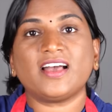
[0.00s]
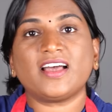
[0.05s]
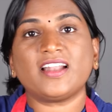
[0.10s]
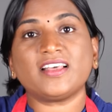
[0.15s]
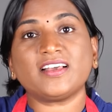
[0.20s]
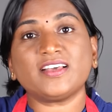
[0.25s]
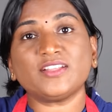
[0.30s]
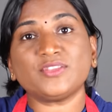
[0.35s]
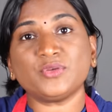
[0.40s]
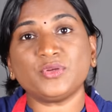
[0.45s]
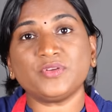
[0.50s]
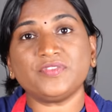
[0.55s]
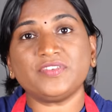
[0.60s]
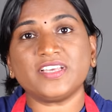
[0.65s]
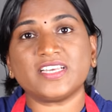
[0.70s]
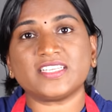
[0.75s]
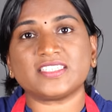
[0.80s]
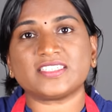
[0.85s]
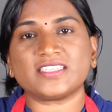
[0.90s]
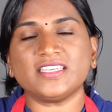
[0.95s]
அழகாக
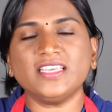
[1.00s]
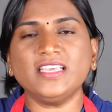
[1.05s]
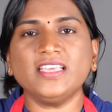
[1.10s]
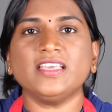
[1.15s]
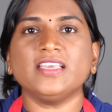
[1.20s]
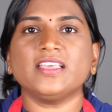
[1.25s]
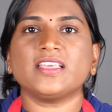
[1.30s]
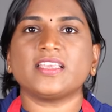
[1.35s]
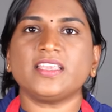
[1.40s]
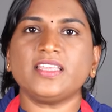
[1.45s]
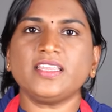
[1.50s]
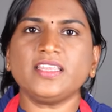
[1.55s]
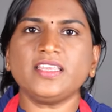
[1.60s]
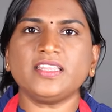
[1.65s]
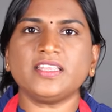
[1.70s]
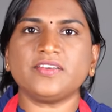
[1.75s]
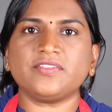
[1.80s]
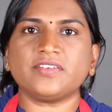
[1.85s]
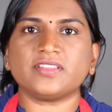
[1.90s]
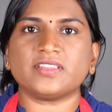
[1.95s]
துருவியாச்சு இனி
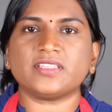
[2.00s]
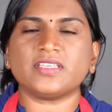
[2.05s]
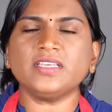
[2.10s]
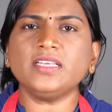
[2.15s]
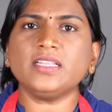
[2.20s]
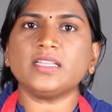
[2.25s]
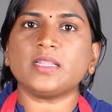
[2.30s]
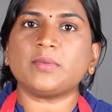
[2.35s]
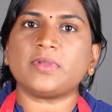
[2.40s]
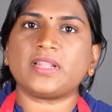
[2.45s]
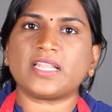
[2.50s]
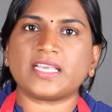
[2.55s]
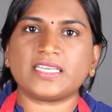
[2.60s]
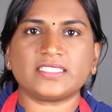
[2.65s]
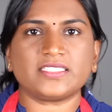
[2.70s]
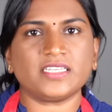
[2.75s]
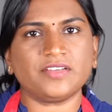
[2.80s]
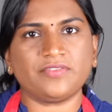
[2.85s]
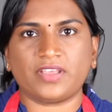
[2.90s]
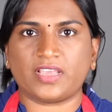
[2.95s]
இதை வந்து நம்ம
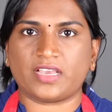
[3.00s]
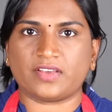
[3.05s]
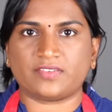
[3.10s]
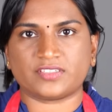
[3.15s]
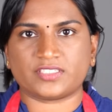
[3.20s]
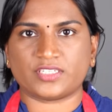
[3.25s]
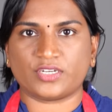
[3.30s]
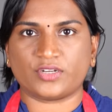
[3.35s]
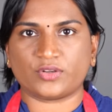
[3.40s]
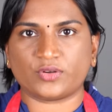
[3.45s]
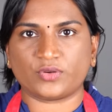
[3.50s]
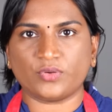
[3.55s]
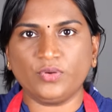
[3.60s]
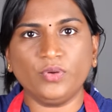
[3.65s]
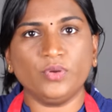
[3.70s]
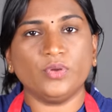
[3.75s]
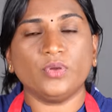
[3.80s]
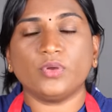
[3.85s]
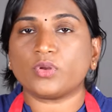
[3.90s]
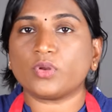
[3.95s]
லைட்டாக வேக வச்சு
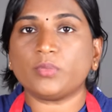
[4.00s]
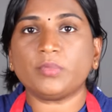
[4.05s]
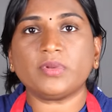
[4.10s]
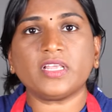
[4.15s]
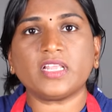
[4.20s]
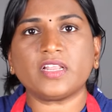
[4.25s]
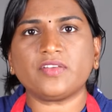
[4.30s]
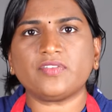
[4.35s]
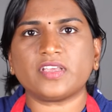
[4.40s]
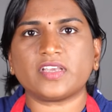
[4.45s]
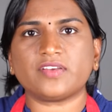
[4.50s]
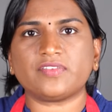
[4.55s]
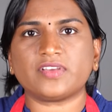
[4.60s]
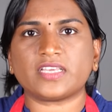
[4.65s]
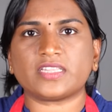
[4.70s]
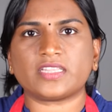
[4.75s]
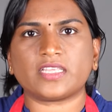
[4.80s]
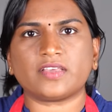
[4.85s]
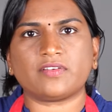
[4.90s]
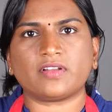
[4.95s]
எடுக்கணும் ரொம்ப நேரம் வேக
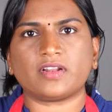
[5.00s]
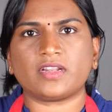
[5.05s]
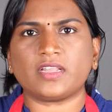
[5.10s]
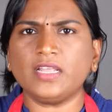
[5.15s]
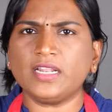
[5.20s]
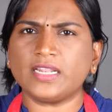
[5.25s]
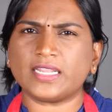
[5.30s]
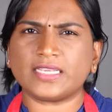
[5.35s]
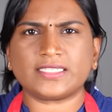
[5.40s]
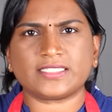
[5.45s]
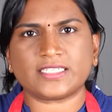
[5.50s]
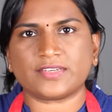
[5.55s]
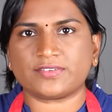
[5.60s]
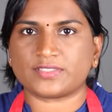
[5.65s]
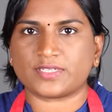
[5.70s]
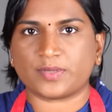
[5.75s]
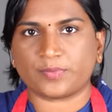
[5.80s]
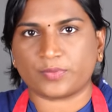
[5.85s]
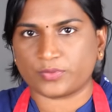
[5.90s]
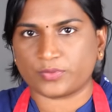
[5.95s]
வைக்க தேவையில்ல லைட்டாக வச்சா